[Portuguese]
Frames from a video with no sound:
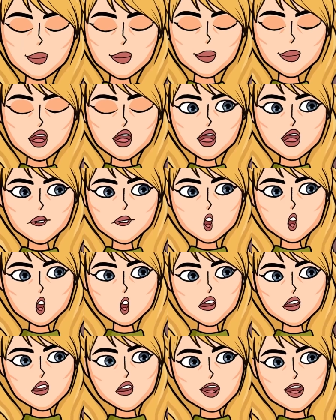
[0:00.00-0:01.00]
Ela me
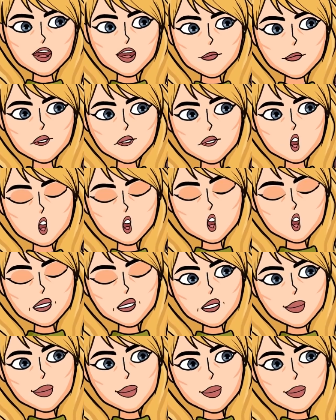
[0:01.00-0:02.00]
perguntou o que havia de
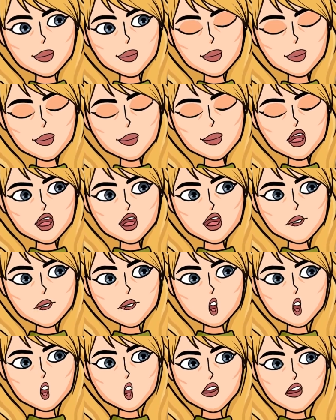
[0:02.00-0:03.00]
errado e eu
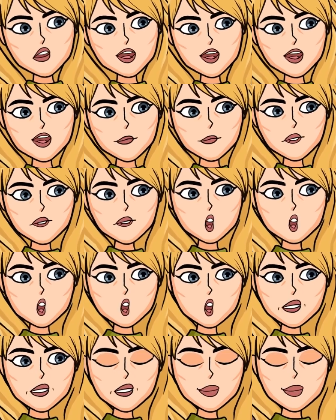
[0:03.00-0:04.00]
contei a ela tudo o que
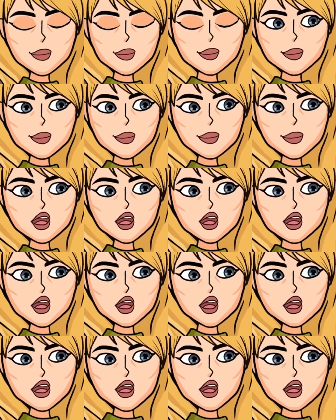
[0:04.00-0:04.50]
aconteceu